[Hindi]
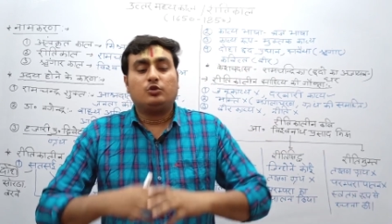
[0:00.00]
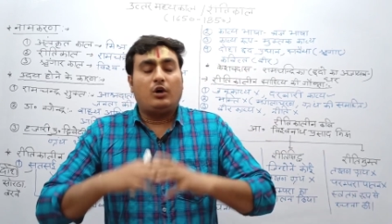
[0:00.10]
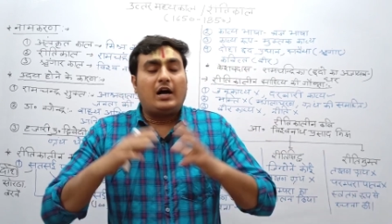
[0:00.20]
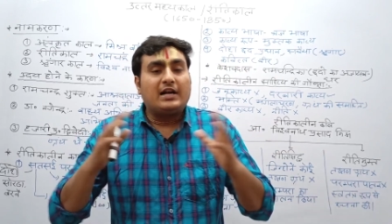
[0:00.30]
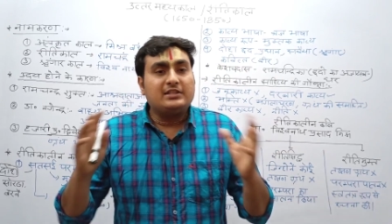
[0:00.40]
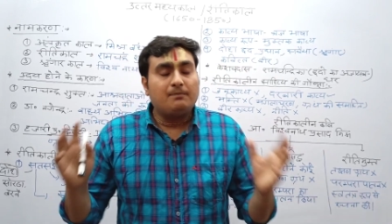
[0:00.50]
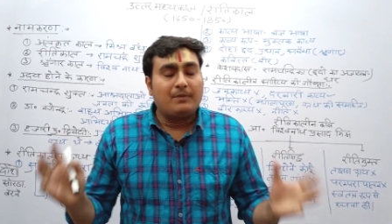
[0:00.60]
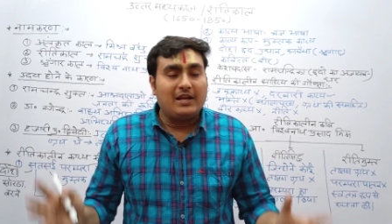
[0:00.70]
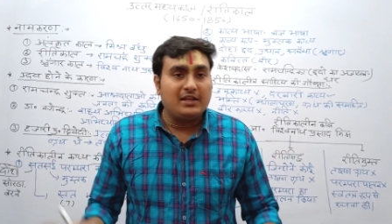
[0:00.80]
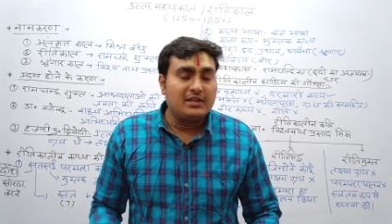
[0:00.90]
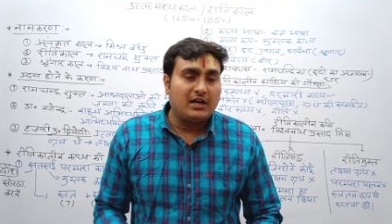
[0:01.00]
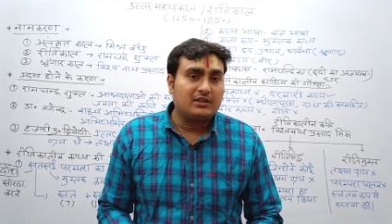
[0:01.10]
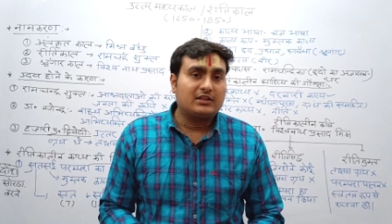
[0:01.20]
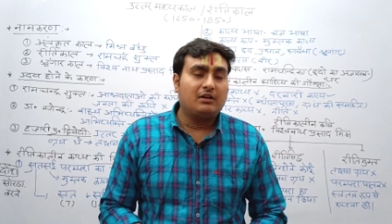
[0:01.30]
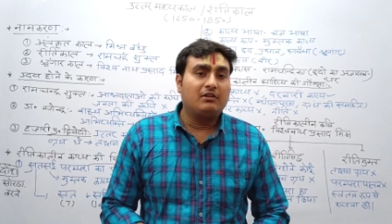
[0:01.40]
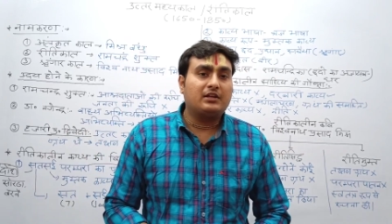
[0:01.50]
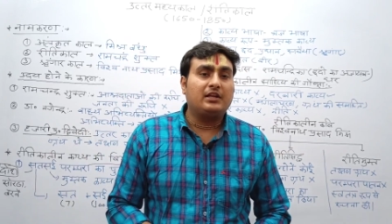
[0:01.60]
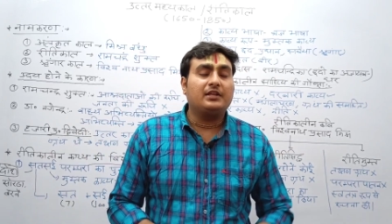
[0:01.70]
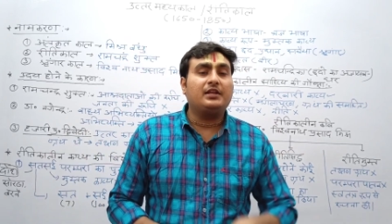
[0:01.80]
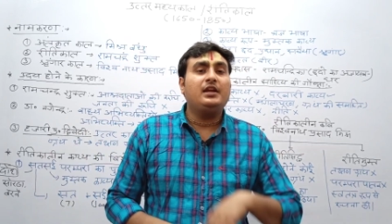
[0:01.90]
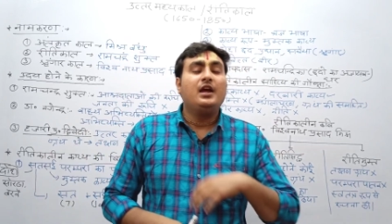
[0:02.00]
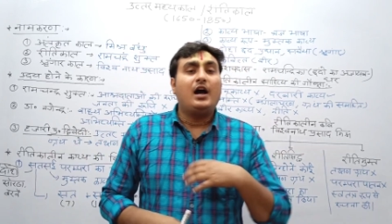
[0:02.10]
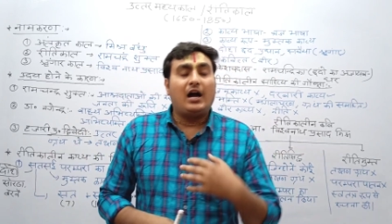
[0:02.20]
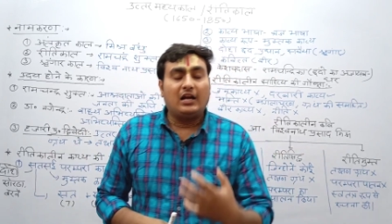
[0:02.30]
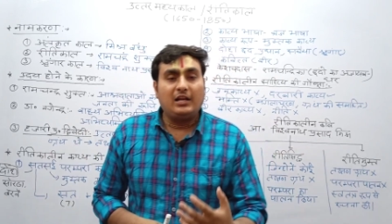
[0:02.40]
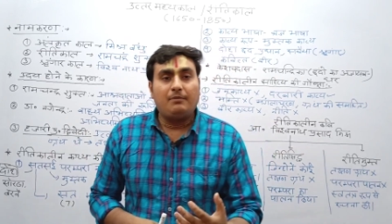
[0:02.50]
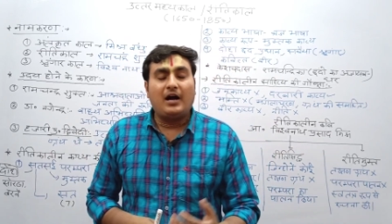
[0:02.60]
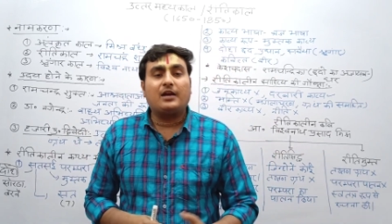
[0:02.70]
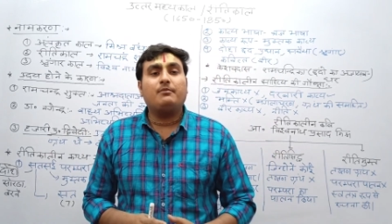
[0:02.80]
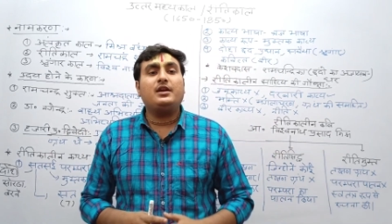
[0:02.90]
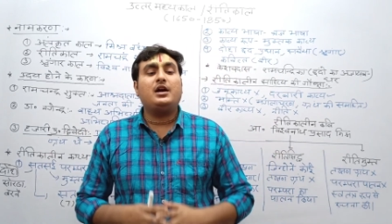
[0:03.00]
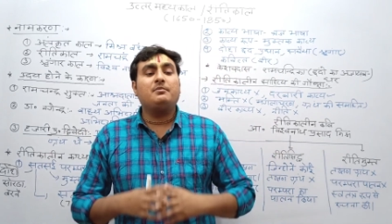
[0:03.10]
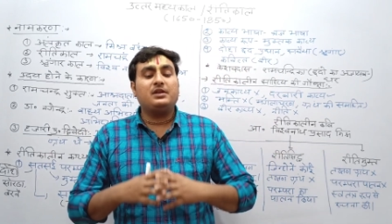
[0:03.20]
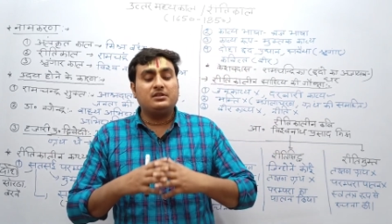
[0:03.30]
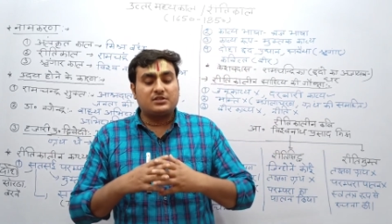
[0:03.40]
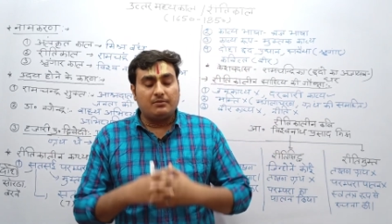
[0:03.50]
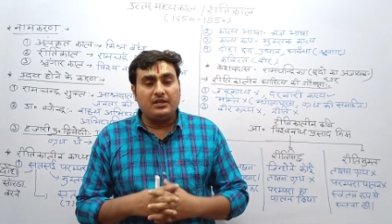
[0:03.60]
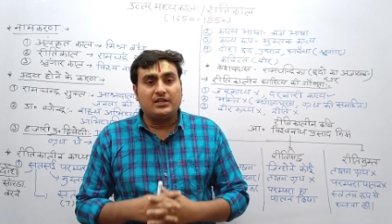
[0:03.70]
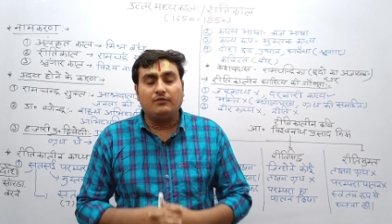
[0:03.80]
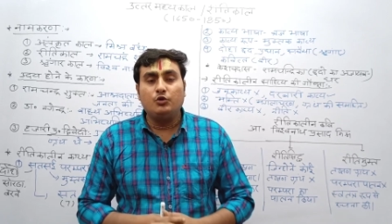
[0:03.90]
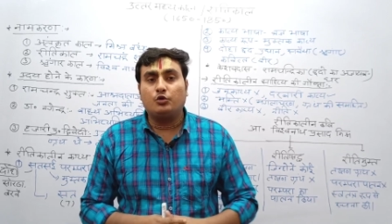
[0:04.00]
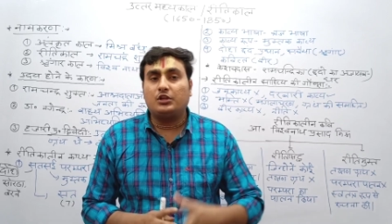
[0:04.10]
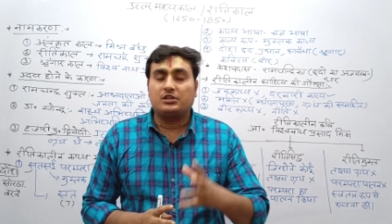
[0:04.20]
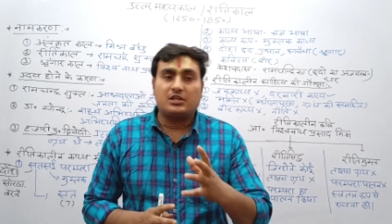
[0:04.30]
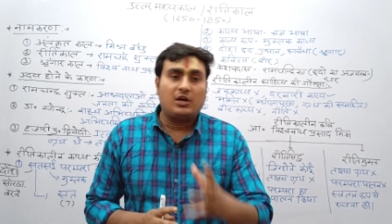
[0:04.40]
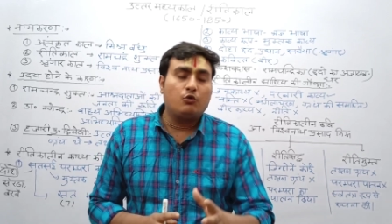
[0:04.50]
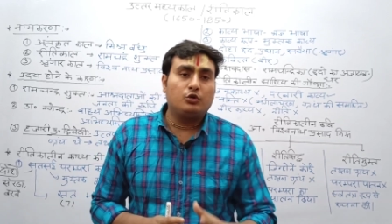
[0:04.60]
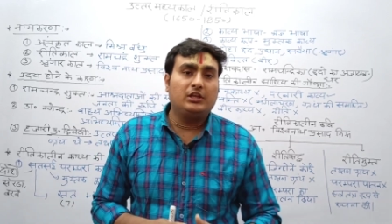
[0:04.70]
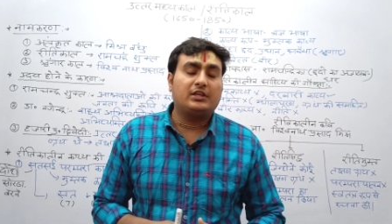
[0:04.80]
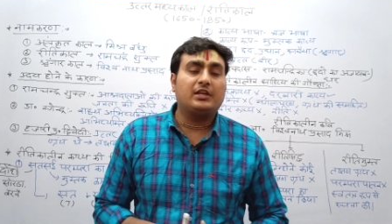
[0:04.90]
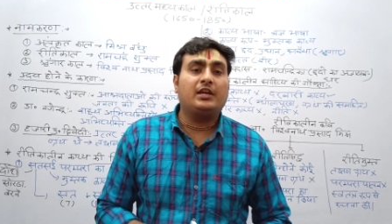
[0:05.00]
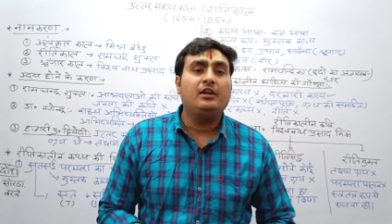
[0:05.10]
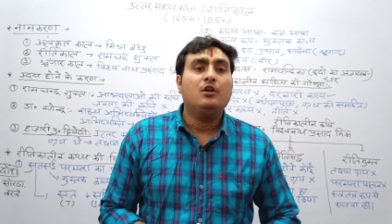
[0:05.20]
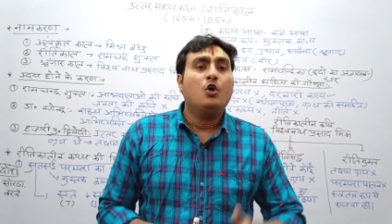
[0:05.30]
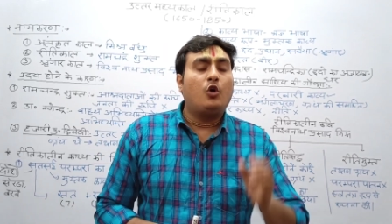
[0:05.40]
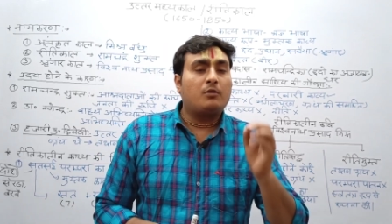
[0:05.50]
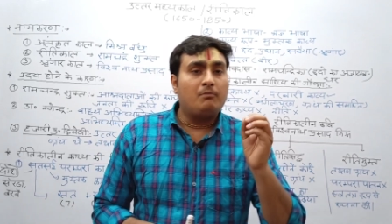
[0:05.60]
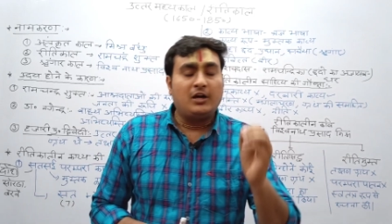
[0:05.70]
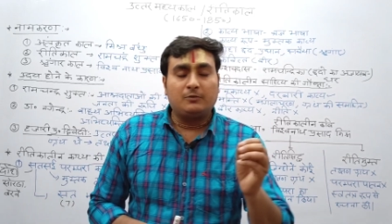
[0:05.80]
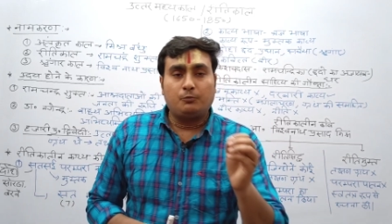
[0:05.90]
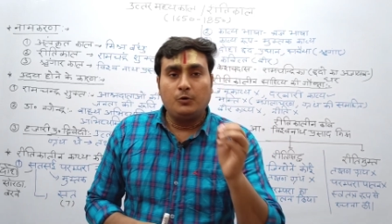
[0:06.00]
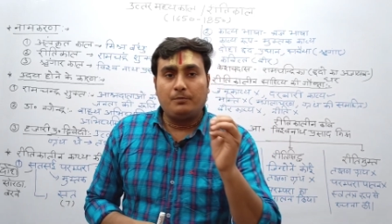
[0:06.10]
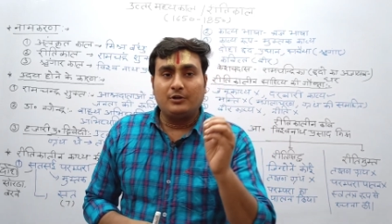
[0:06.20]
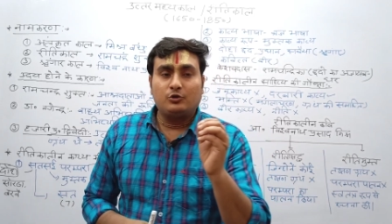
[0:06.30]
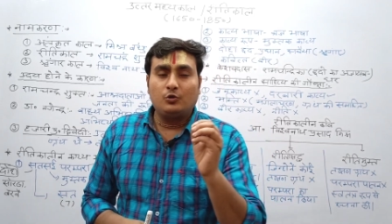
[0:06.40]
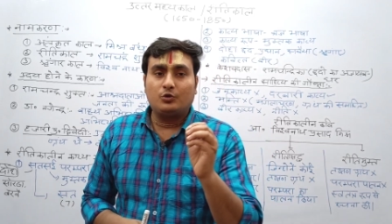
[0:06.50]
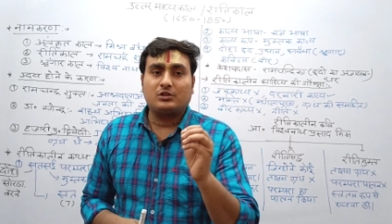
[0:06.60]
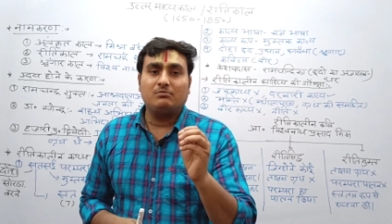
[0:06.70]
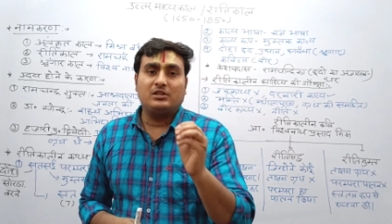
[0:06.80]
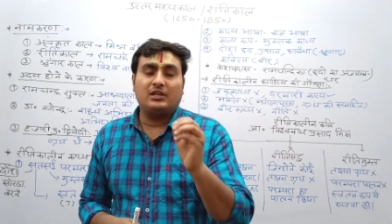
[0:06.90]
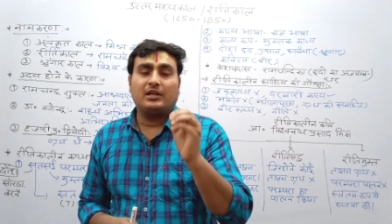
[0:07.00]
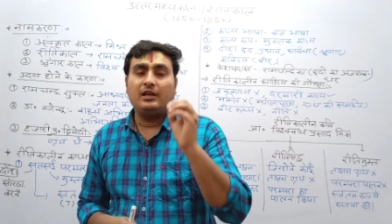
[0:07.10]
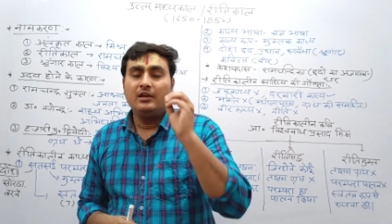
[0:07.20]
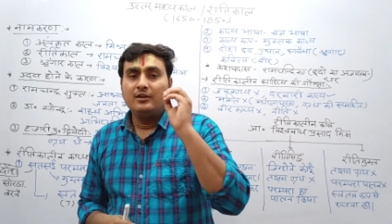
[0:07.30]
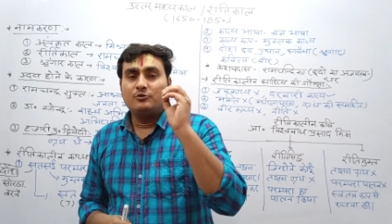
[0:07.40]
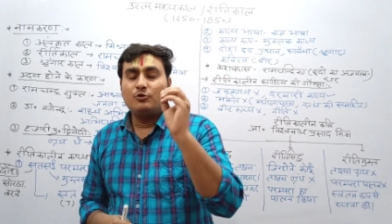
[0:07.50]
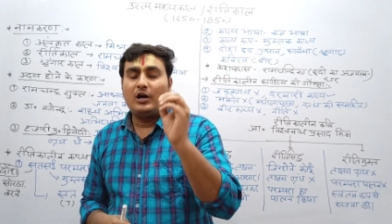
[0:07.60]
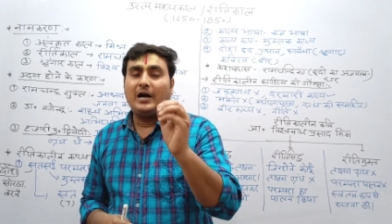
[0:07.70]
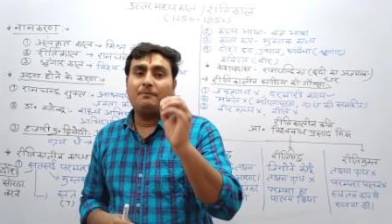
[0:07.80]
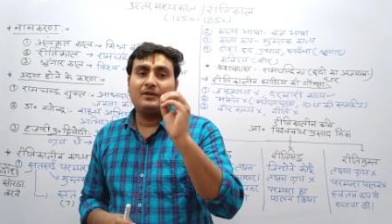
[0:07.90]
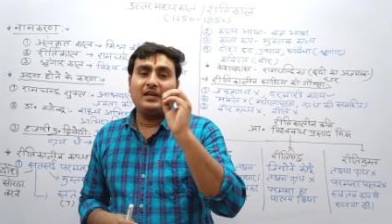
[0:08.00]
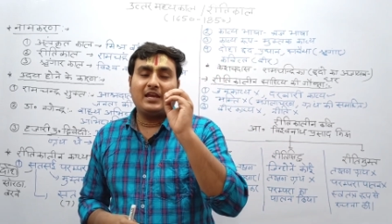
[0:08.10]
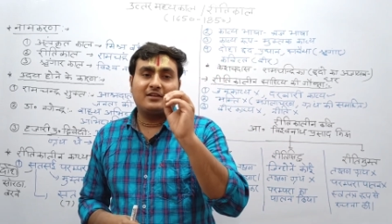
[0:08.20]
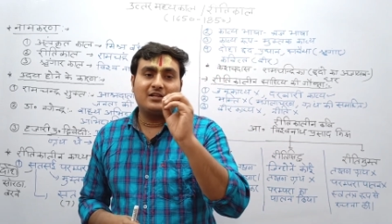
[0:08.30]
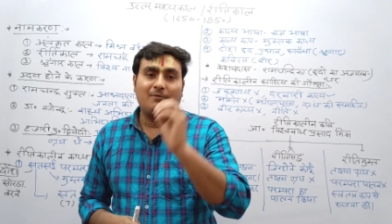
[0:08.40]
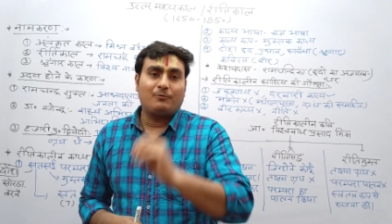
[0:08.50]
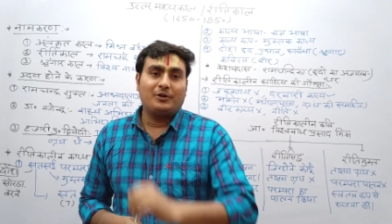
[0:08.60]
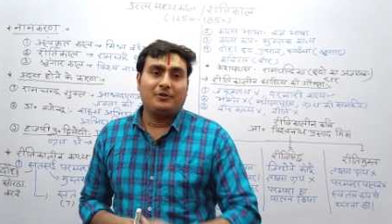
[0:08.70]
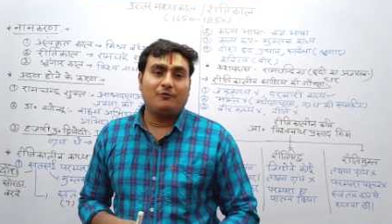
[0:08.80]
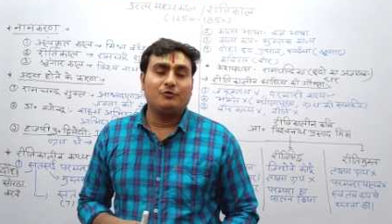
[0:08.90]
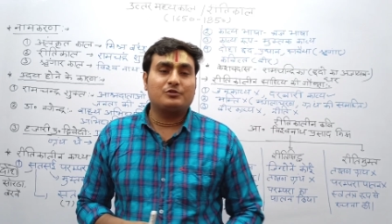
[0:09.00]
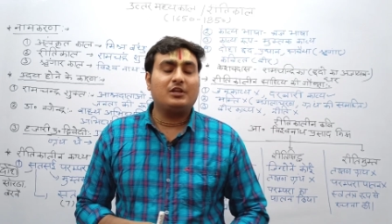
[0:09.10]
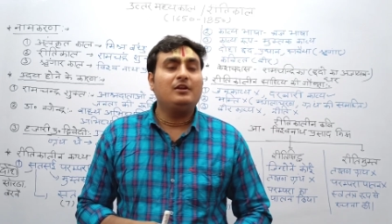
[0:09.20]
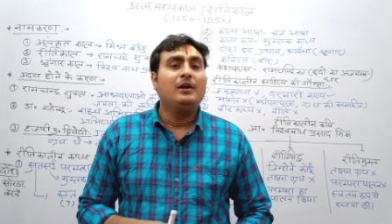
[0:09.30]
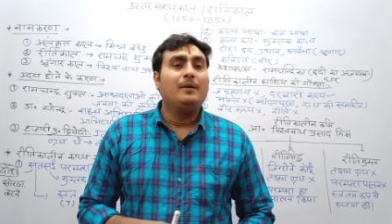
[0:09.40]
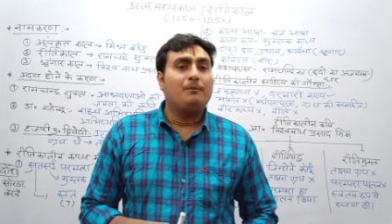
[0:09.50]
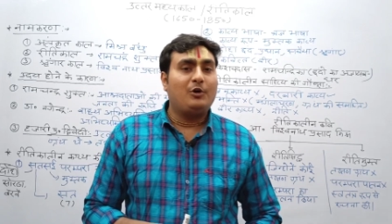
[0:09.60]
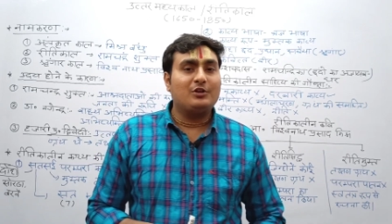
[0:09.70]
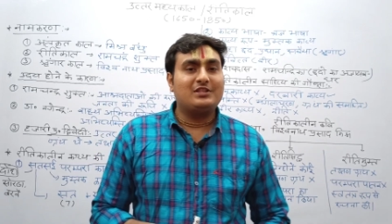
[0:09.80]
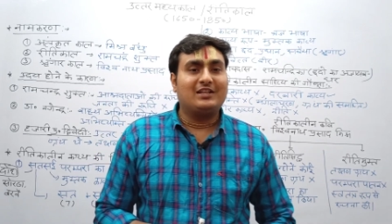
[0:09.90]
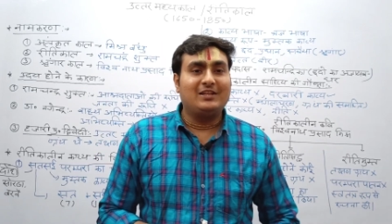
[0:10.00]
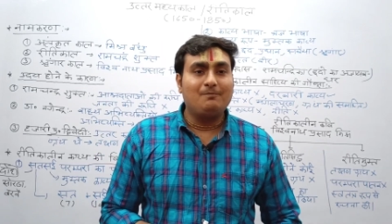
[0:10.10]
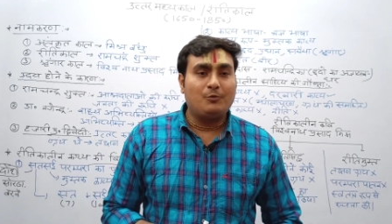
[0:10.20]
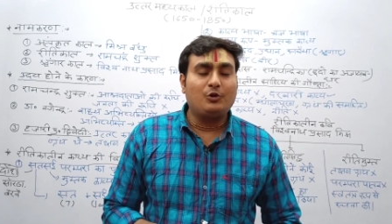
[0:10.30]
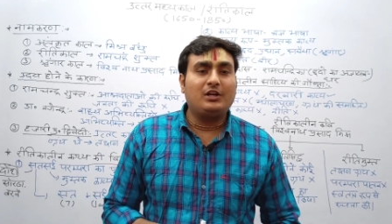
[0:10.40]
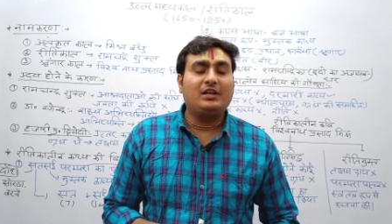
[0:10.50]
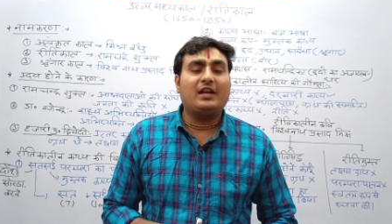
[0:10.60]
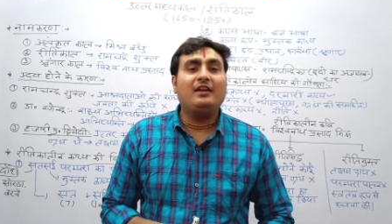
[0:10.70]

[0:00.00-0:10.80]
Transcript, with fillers: तो आज हम पहले यहाँ तक कवर करेंगे अगले भाग में हम इन सभी कवियों की रचनाओं को देखेंगे और महत्वपूर्ण पंक्तियों को समझेंगे जो आपके एग्जाम पॉइंट ऑफ व्यू से बहुत ज़्यादा इंपॉर्टेंट